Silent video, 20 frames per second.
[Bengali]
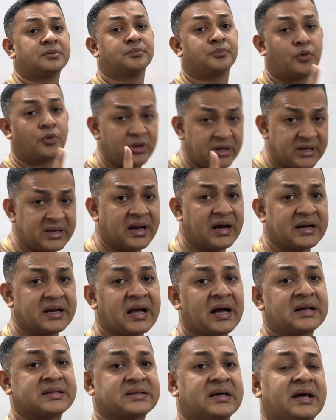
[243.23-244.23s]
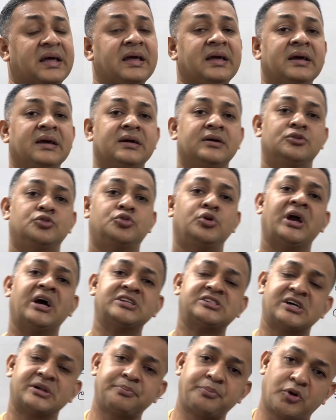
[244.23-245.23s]
পরীক্ষার খাতায় দুই
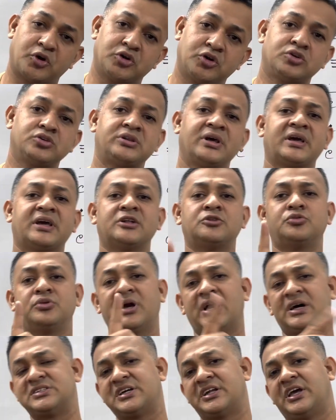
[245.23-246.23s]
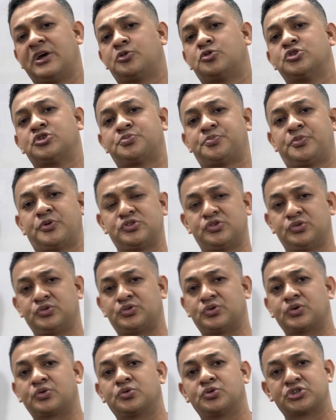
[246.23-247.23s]
থেকে দুই পর্যন্ত
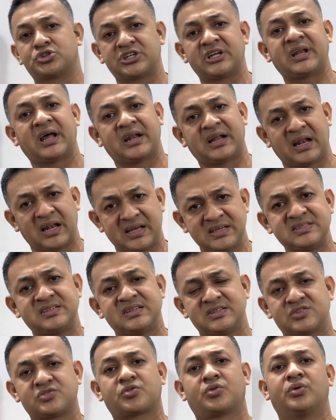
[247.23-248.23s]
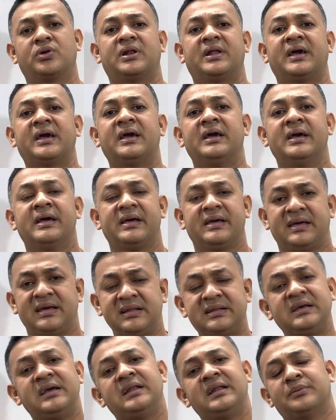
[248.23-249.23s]
কোশ্চেন অ্যানালাইসিস করলে
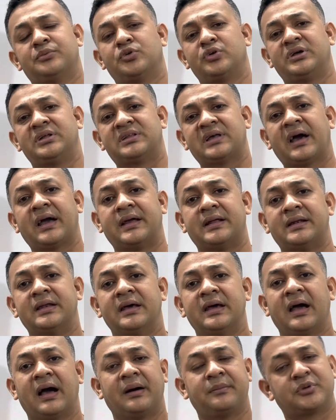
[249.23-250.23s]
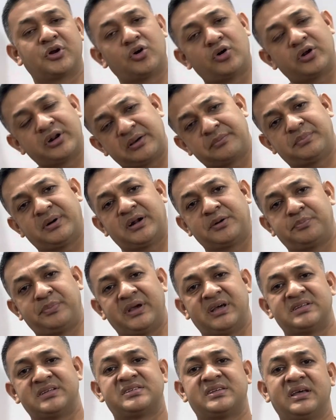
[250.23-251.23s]
ইথিন এবং ইথাইন আমরা অনেকবার
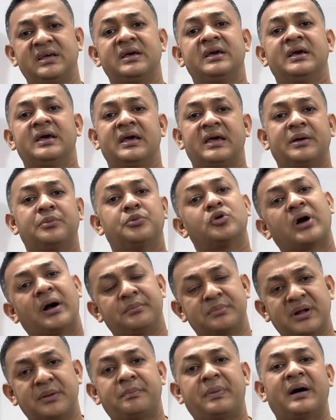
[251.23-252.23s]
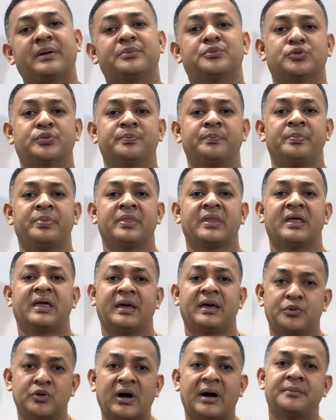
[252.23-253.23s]
পেয়েছি এবং আমরা পাবো
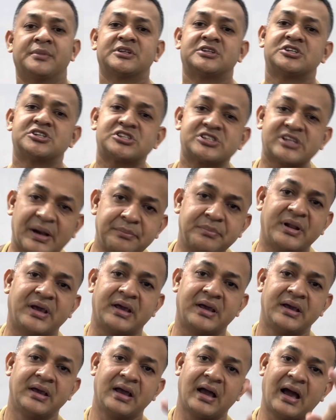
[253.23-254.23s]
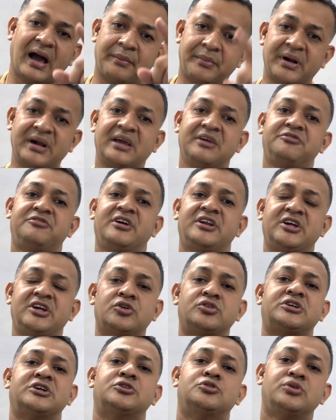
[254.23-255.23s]
এবং আমাদের সামনে আমার এই
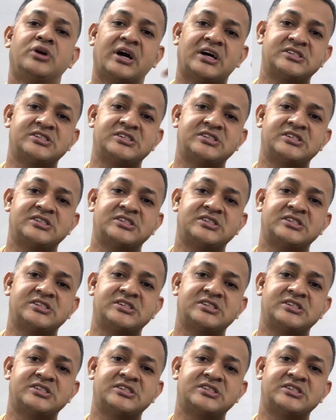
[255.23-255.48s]
ভিডিওটি দুই